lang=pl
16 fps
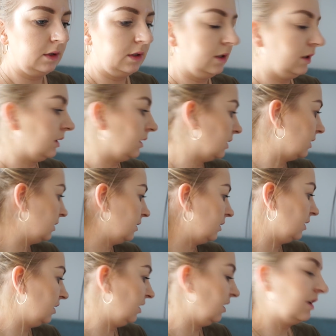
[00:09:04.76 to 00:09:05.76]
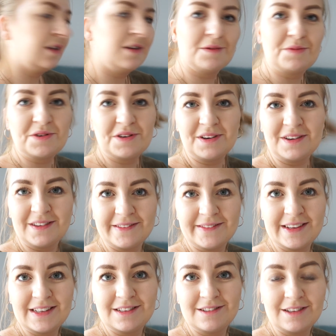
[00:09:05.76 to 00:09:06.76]
I nic. I chcę
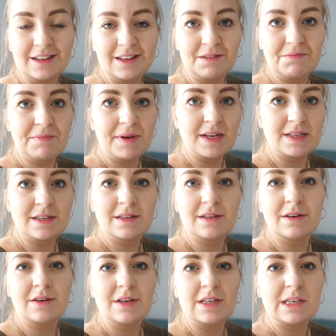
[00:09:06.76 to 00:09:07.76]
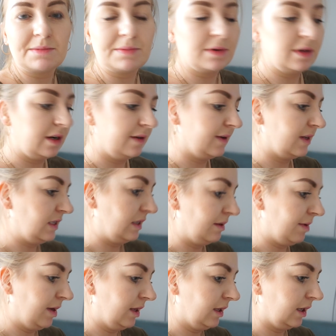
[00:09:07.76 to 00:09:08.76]
przygotować tutaj ten prezent do końca, podrywać te
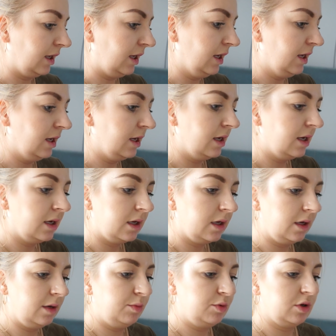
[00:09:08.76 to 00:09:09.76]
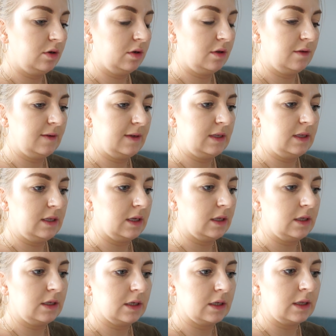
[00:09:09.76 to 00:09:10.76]
metki i przygotować
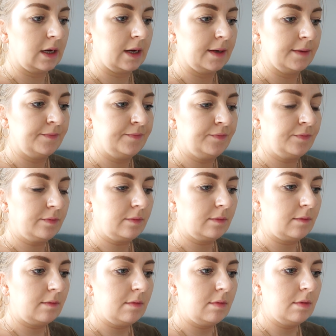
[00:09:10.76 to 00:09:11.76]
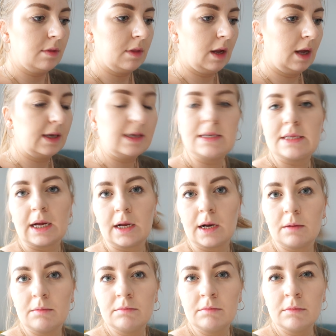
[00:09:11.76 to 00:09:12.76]
zdjęcie na
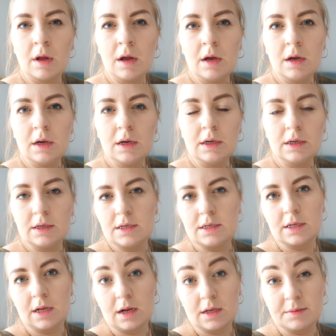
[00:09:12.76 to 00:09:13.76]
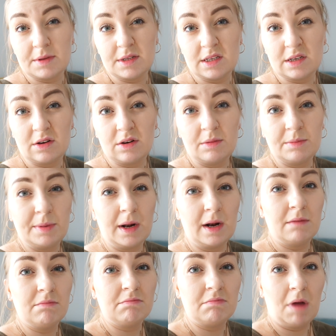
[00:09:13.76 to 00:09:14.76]
Instagram. I zaraz będzie
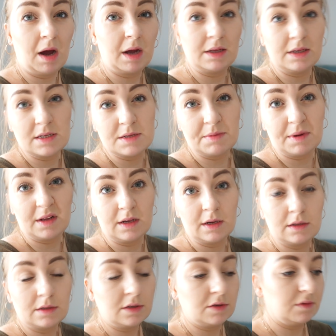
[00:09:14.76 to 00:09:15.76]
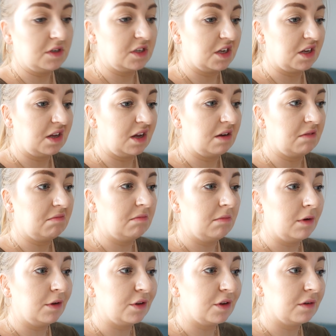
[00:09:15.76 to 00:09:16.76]
kąpiel, hani spanie, ćwiczenia,
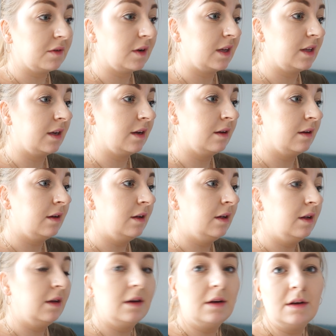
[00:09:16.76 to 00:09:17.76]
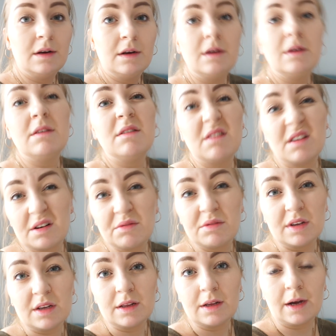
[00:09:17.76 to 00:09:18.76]
montowanie,
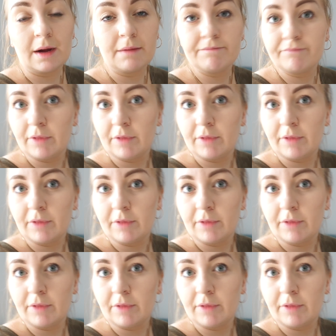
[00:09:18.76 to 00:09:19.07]
rutynka.